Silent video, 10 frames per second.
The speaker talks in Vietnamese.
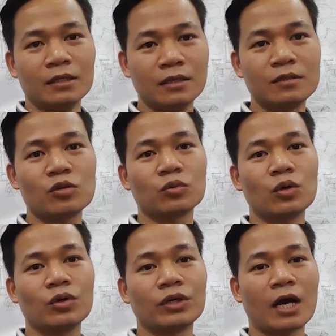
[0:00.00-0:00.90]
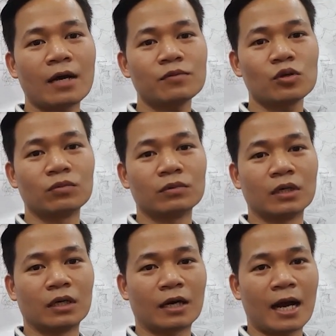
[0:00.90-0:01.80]
Nhưng chúng tôi áp
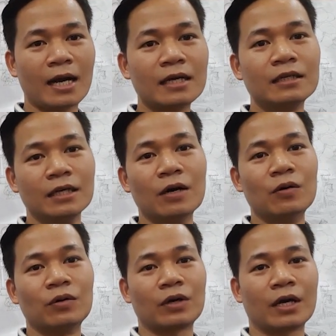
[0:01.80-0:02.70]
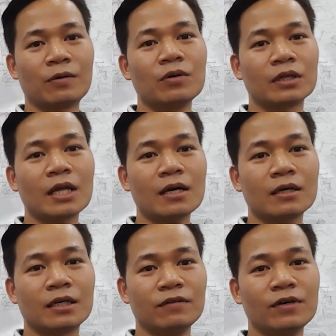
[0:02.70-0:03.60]
dụng ờ, khá là nhiều cái nguyên
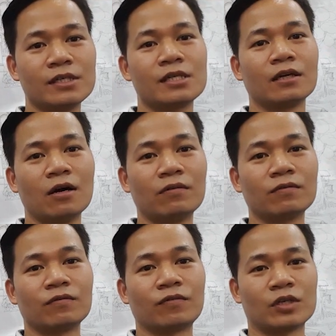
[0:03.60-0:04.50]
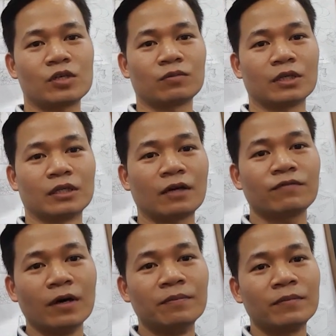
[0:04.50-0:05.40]
tắc khí vận sinh động vào trong từng
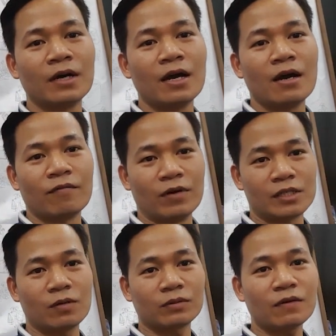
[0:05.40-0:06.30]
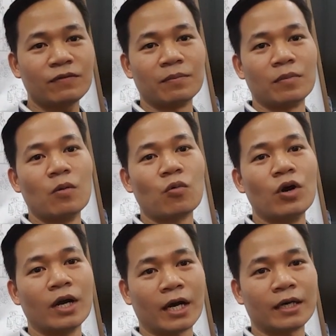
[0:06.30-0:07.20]
tác phẩm. Và trong tác phẩm Đồng
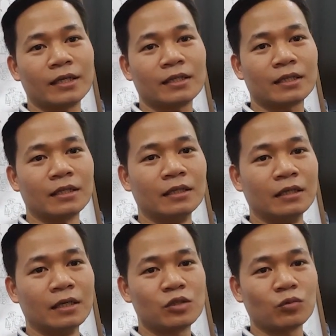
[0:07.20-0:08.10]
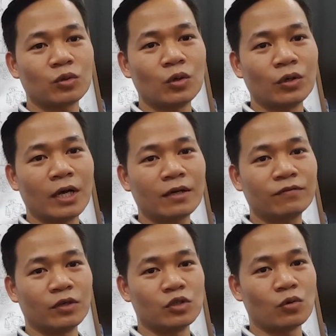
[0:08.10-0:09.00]
quê này thì ờ, chúng tôi đã
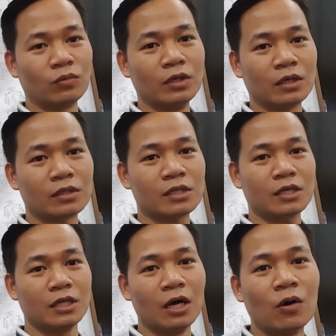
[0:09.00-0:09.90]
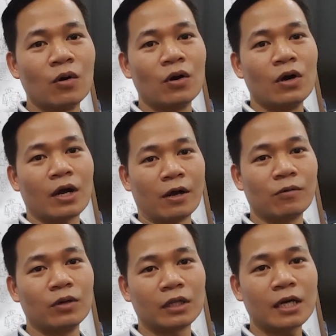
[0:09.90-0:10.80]
vận dụng được rất nhiều cái
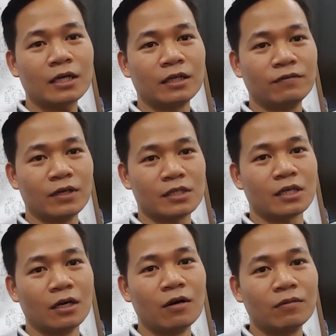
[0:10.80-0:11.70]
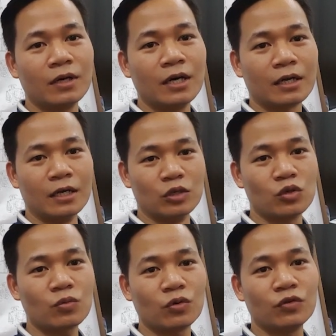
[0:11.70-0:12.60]
nguyên tắc khí vận sinh động để
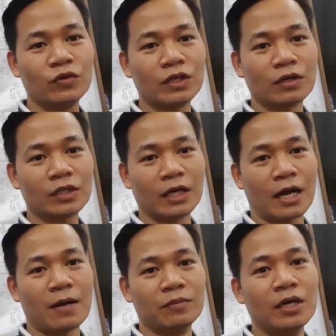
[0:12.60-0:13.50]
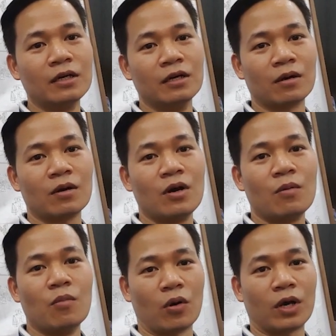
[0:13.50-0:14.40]
giúp quý vị có thể cảm nhận được
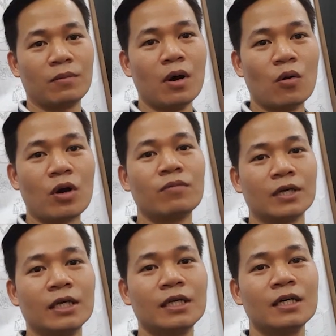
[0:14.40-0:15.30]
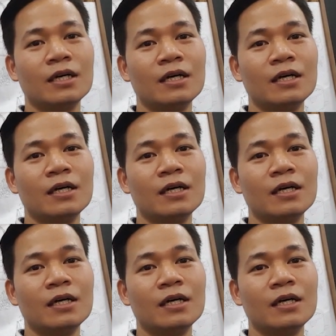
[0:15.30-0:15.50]
một cái bầu không khí